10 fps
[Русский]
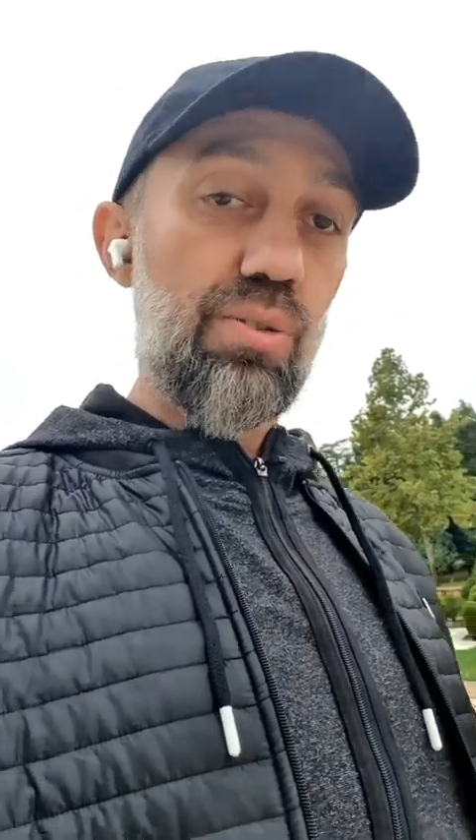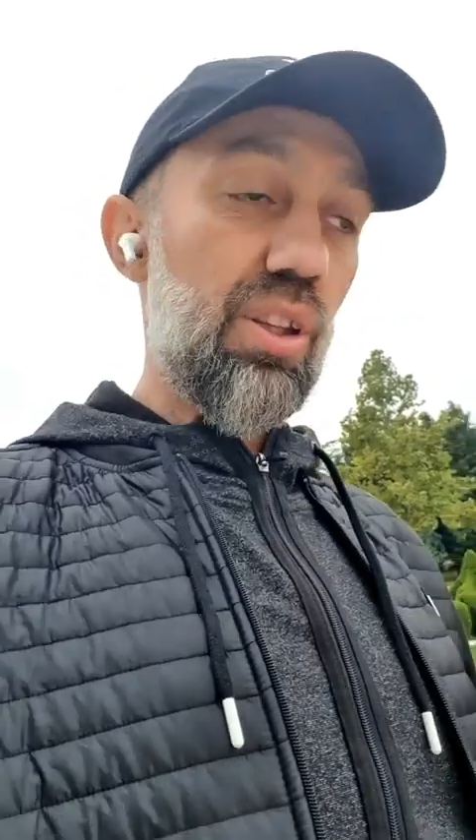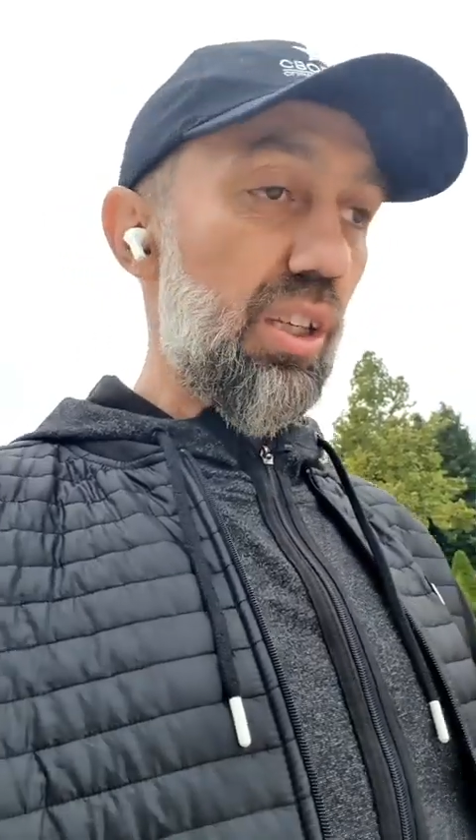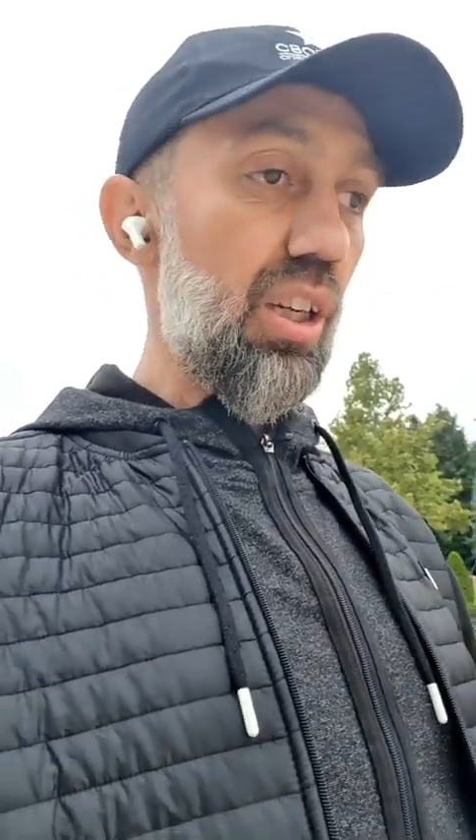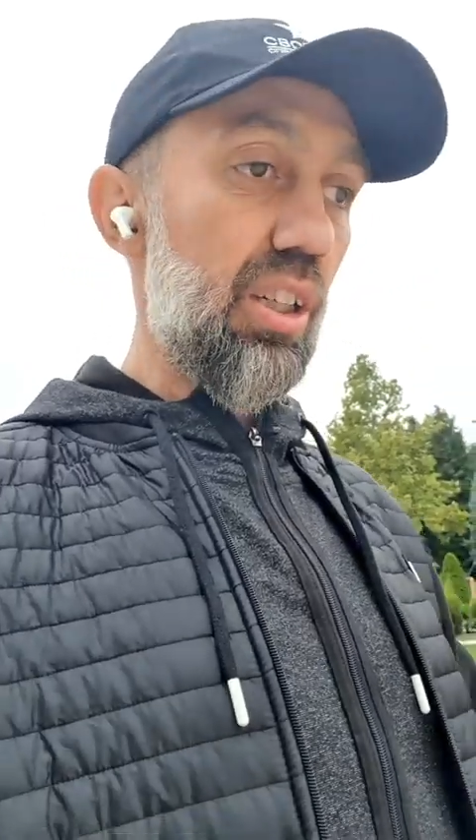
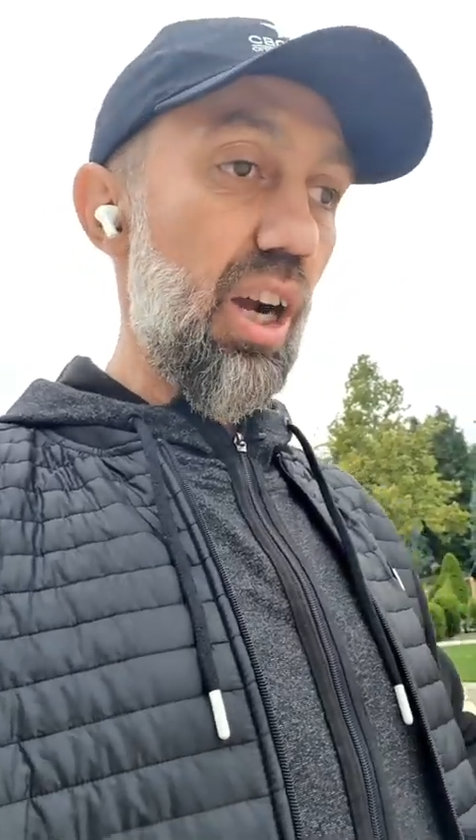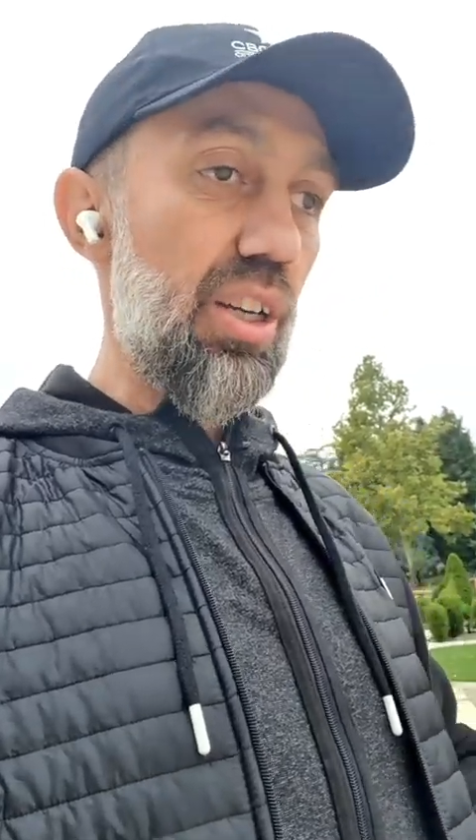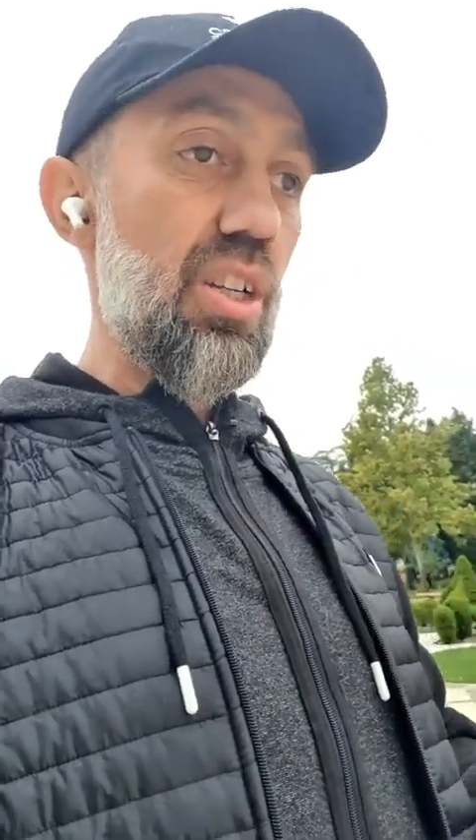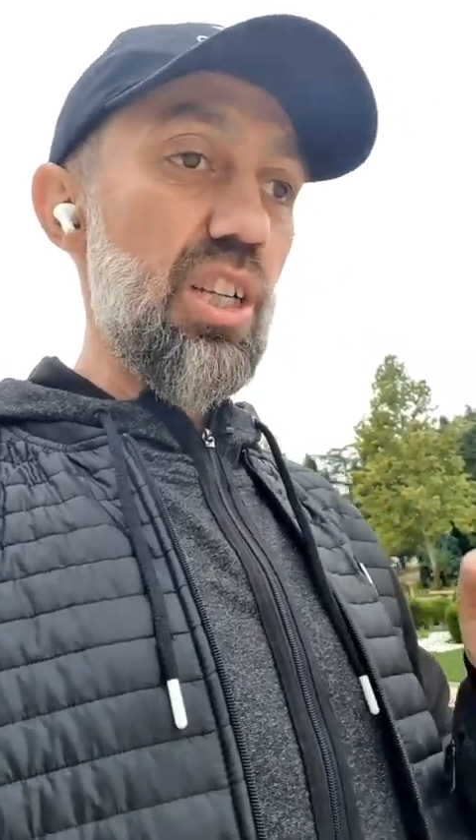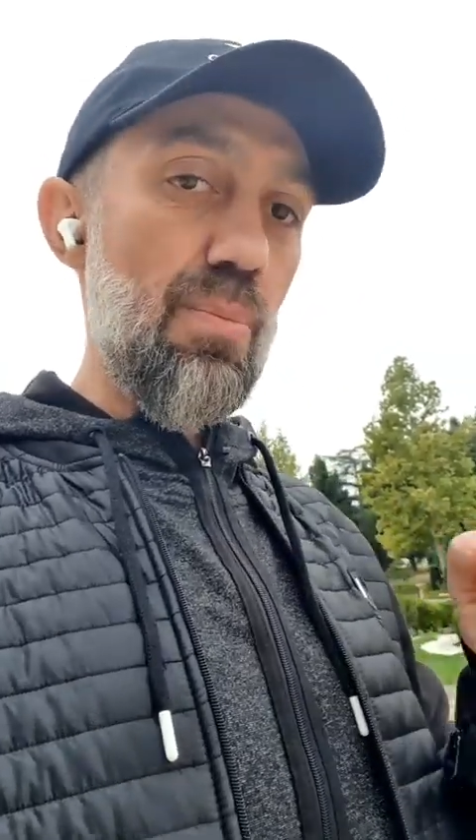таких как
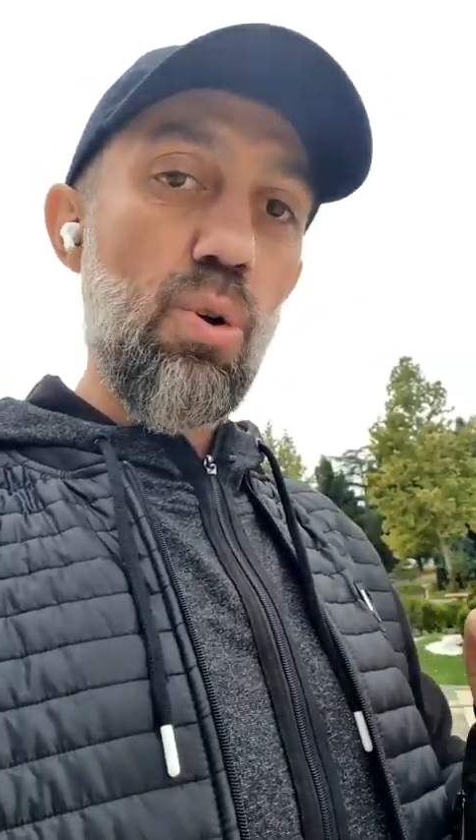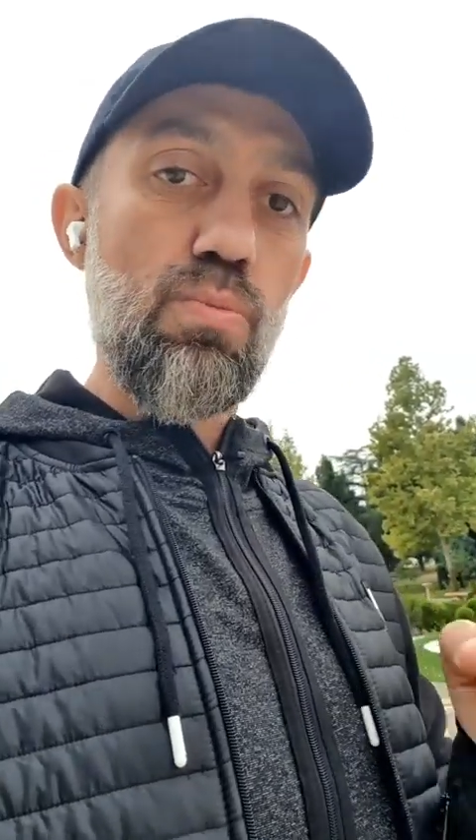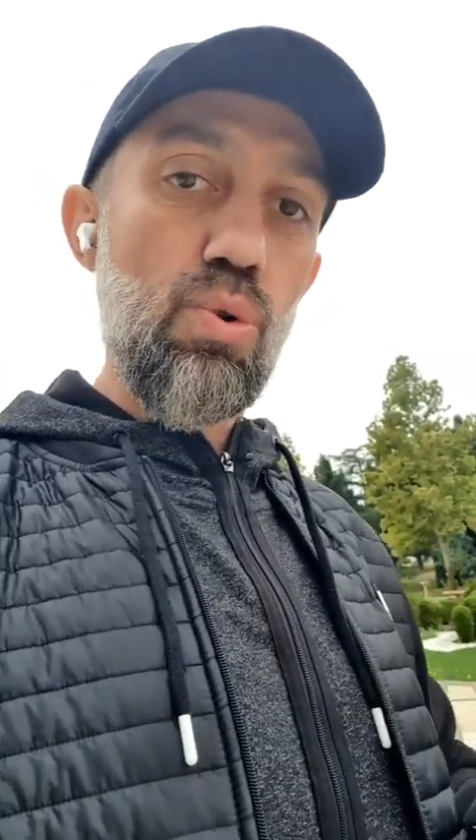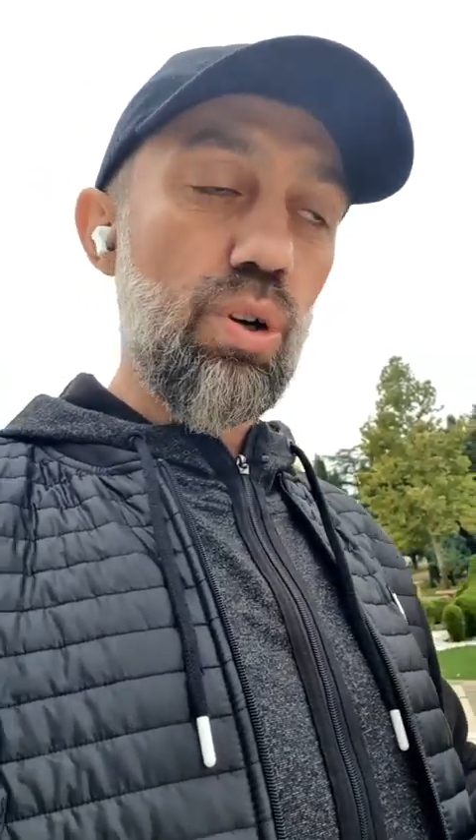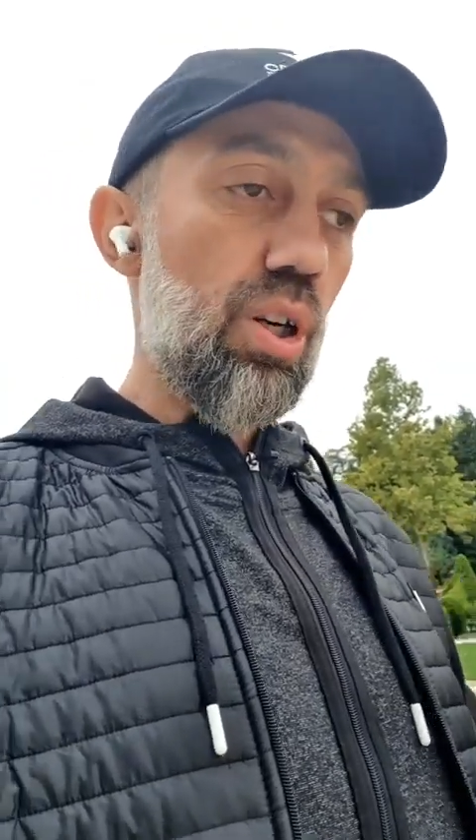Низам
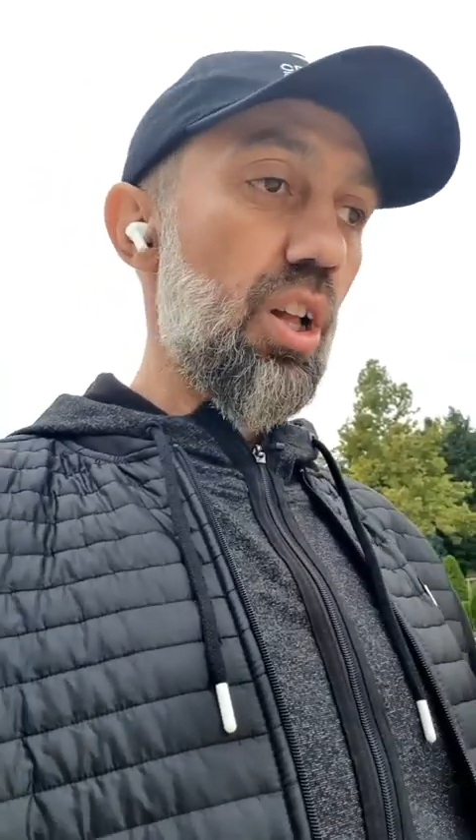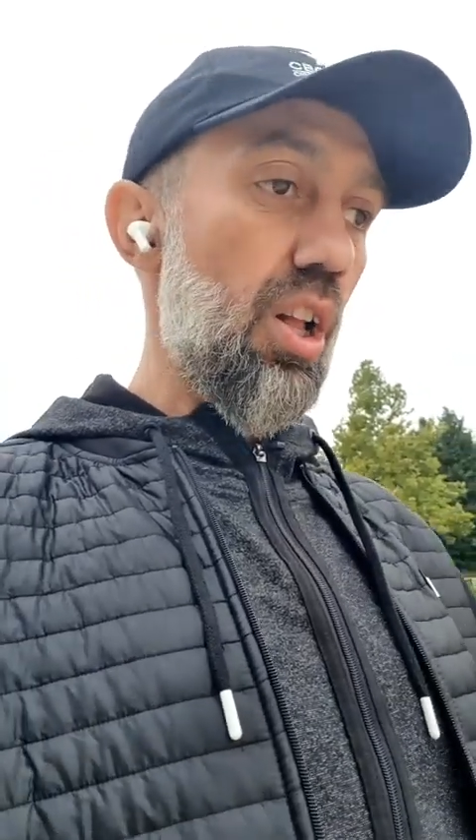мульк